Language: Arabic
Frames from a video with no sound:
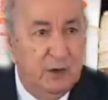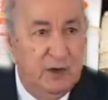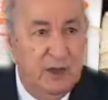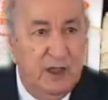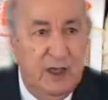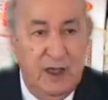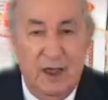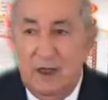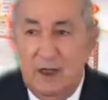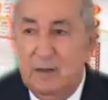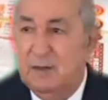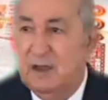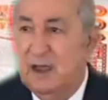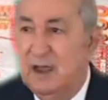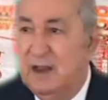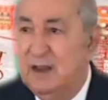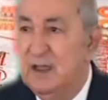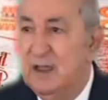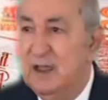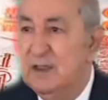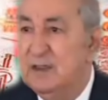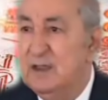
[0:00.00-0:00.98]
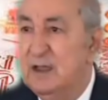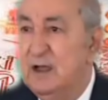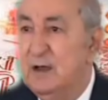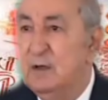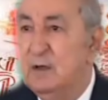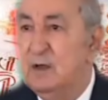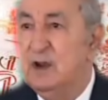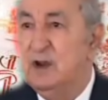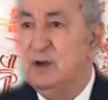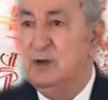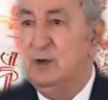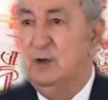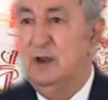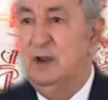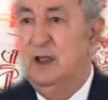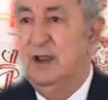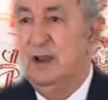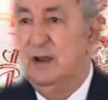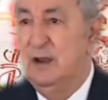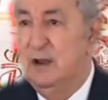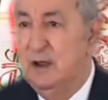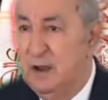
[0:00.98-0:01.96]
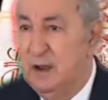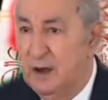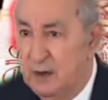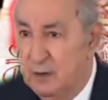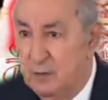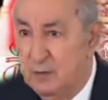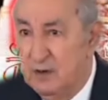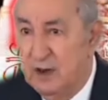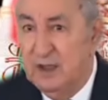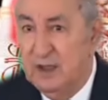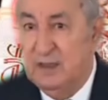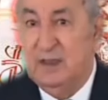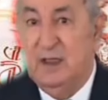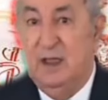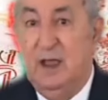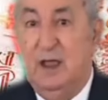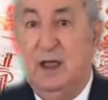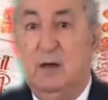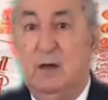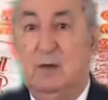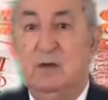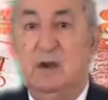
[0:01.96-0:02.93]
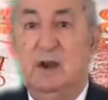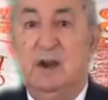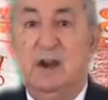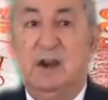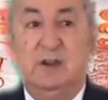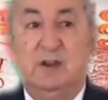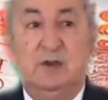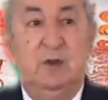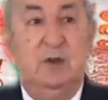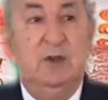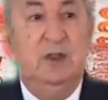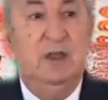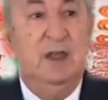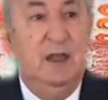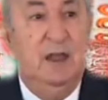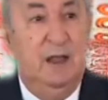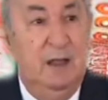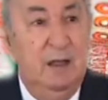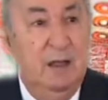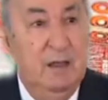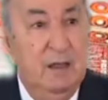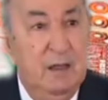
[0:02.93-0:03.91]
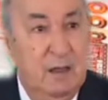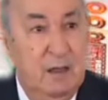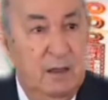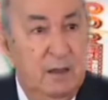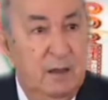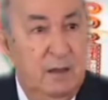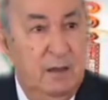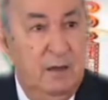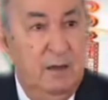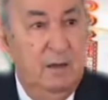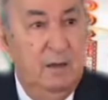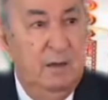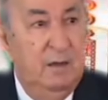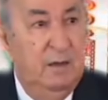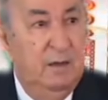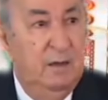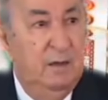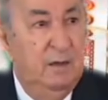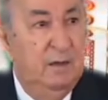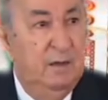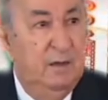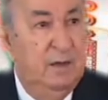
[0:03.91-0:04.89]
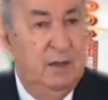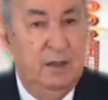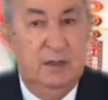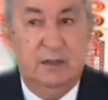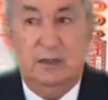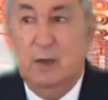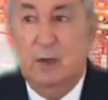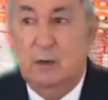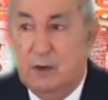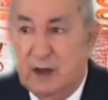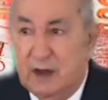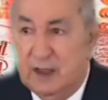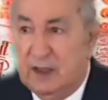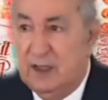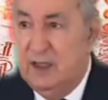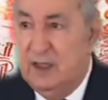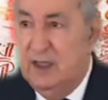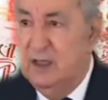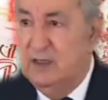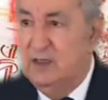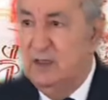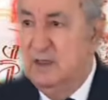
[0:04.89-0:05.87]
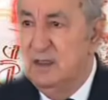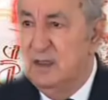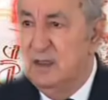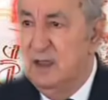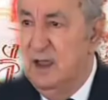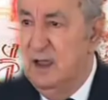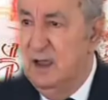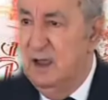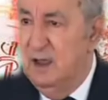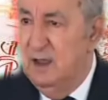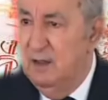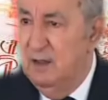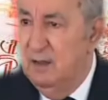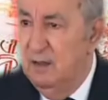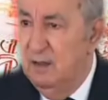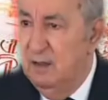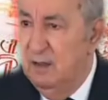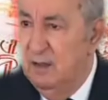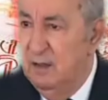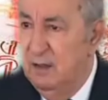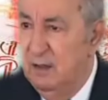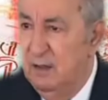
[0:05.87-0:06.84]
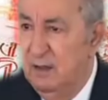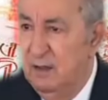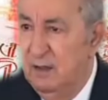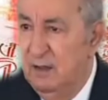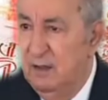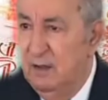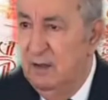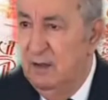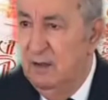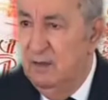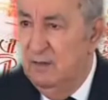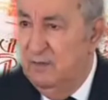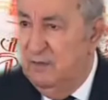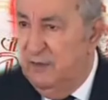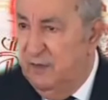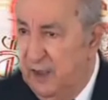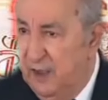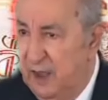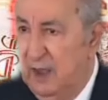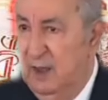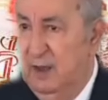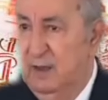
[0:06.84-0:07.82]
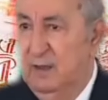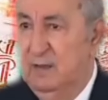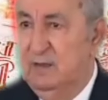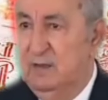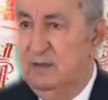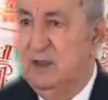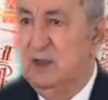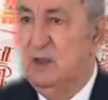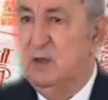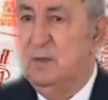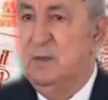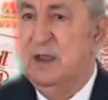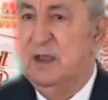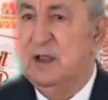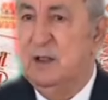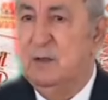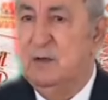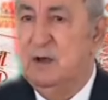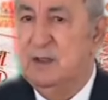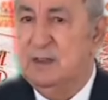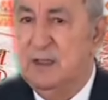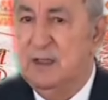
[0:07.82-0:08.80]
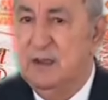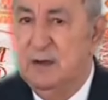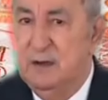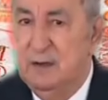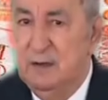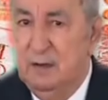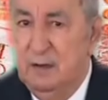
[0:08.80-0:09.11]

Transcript: لها إمكانياتها ونرجعوا لها الرونق تاعها ونرجعوا لها الدور القيادي نتاعها في تثبيت الوطن